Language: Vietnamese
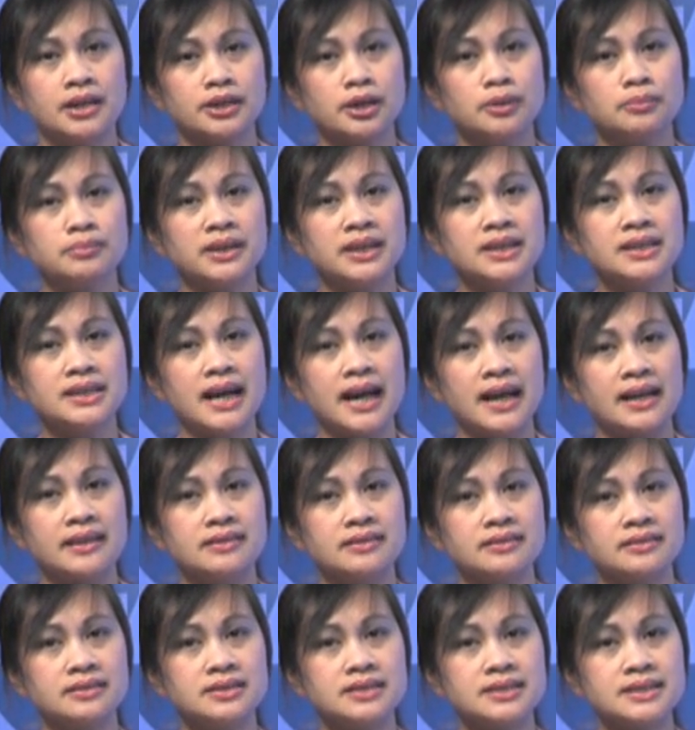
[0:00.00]
Thông tin này
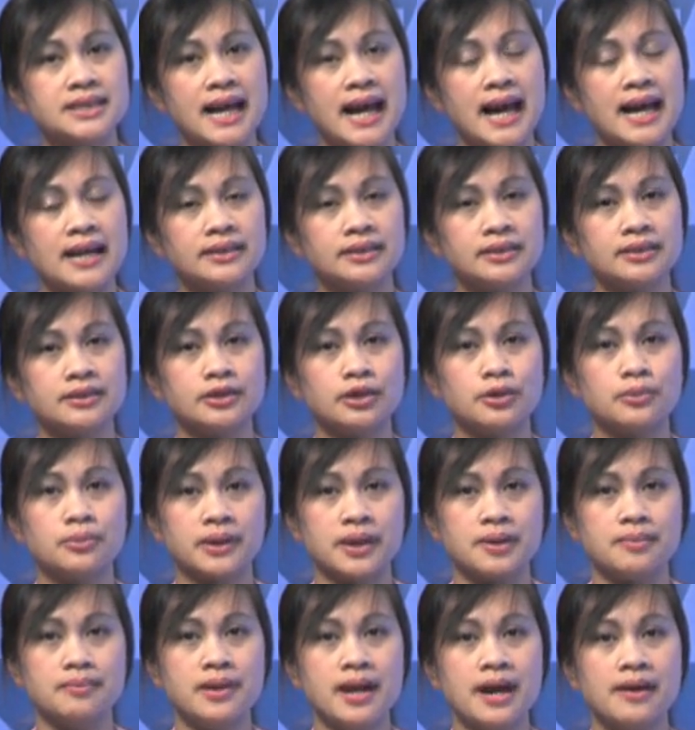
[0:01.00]
được đưa ra từ
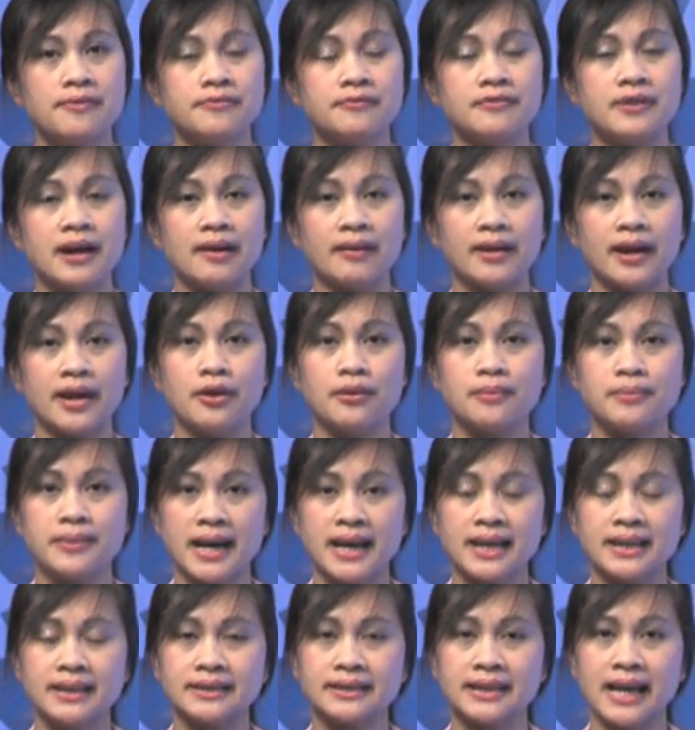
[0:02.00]
Cục Kiểm lâm vào ngày hôm
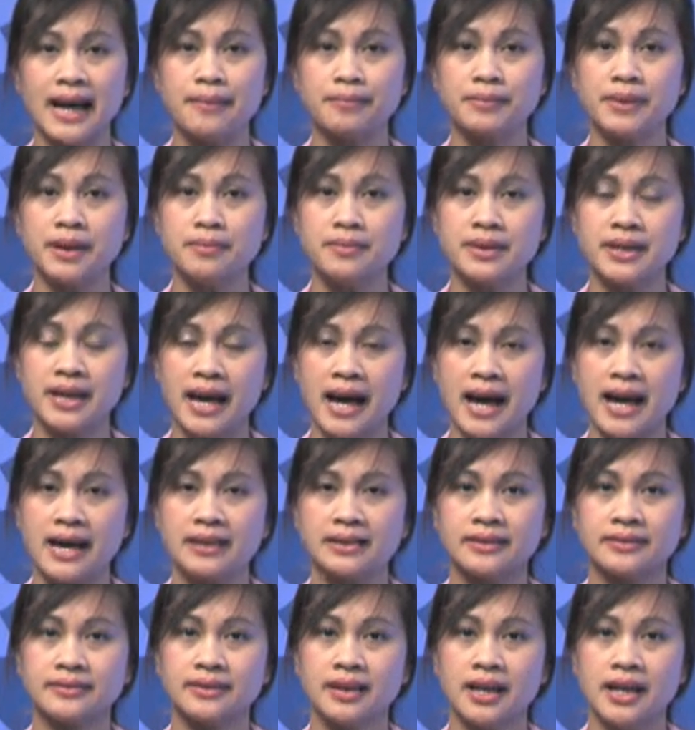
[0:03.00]
nay 8 tháng
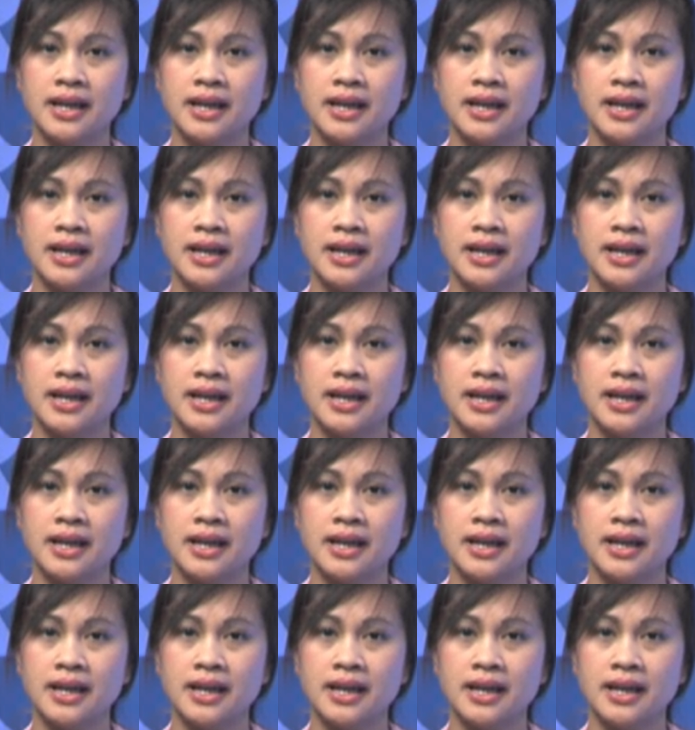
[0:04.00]
12.